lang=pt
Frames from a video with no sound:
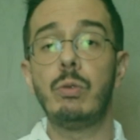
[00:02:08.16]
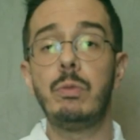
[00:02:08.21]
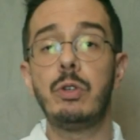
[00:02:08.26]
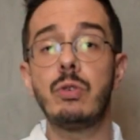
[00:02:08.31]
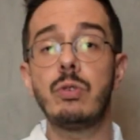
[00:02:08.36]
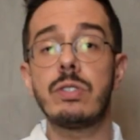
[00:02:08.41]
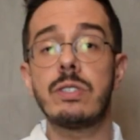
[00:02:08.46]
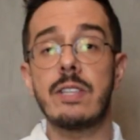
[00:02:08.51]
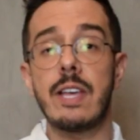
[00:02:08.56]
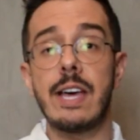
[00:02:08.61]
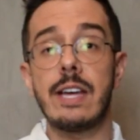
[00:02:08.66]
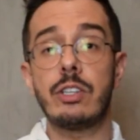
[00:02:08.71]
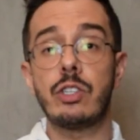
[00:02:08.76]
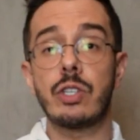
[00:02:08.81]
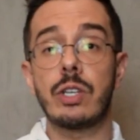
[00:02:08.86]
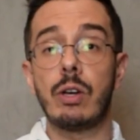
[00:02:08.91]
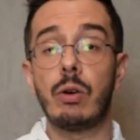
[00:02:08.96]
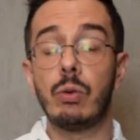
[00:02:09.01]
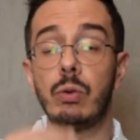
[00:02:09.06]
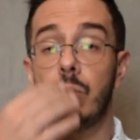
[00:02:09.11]
número
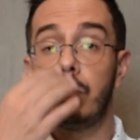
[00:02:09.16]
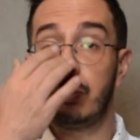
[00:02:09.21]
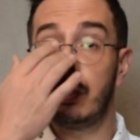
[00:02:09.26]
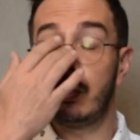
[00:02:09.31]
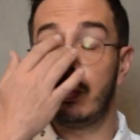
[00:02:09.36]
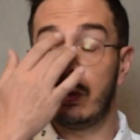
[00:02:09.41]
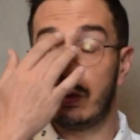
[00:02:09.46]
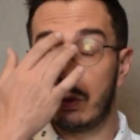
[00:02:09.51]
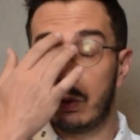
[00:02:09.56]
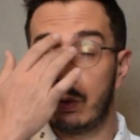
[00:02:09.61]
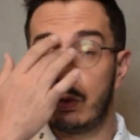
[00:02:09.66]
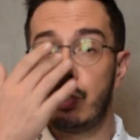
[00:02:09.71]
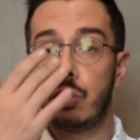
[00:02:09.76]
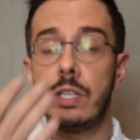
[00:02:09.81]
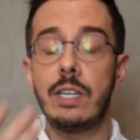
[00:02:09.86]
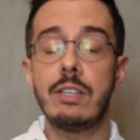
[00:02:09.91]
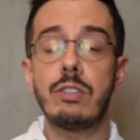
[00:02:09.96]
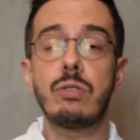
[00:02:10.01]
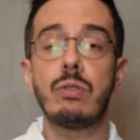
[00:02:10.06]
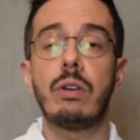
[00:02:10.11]
7, que é o número do
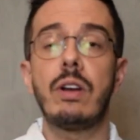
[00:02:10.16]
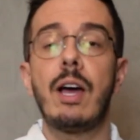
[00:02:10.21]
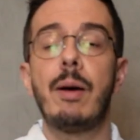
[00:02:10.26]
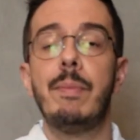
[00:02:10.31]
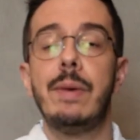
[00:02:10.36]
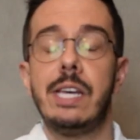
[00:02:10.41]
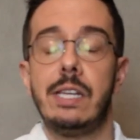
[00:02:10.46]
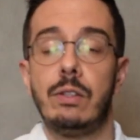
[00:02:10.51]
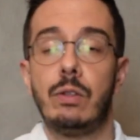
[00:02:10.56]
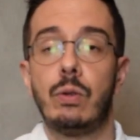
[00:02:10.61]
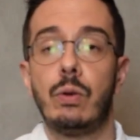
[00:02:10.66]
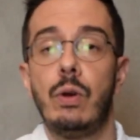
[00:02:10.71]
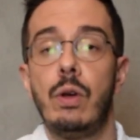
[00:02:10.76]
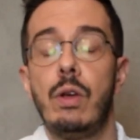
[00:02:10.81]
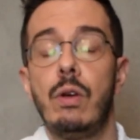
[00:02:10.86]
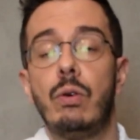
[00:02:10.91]
direcionamento,